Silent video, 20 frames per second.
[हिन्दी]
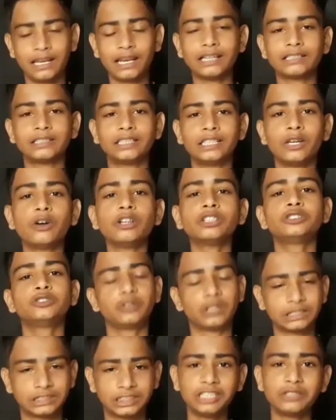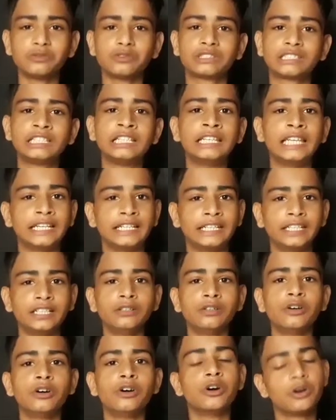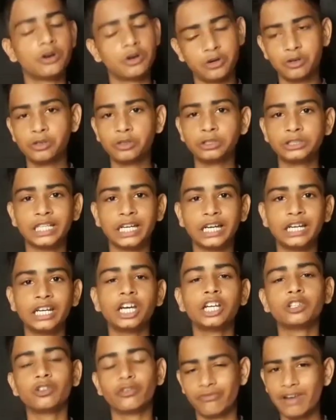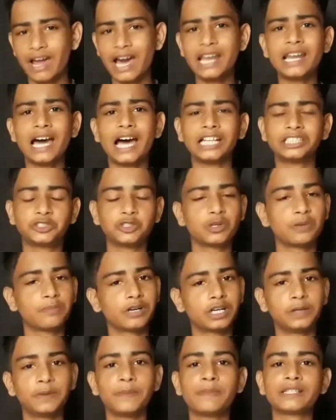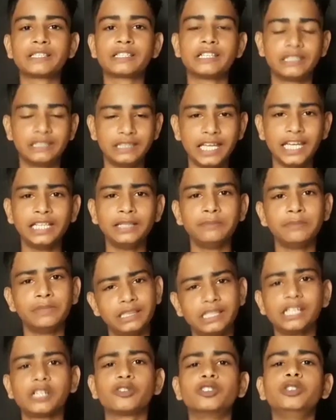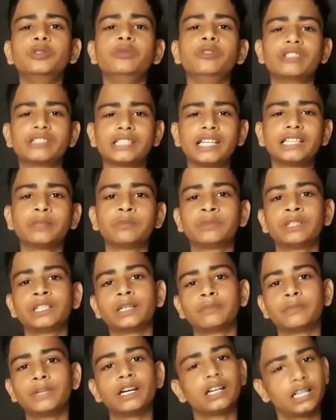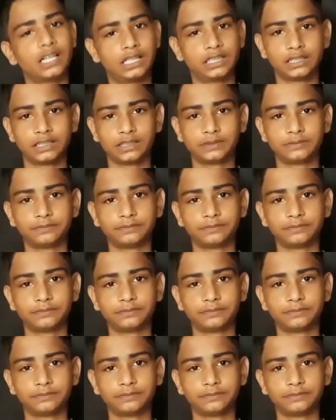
रख दे और सुरक्षित उसकी लैंडिंग हो जाए तो फिलहाल आज की रिपोर्ट में बस इतना ही मिलते हैं कॉलोनी के साथ तब तक अपना ख्याल रखें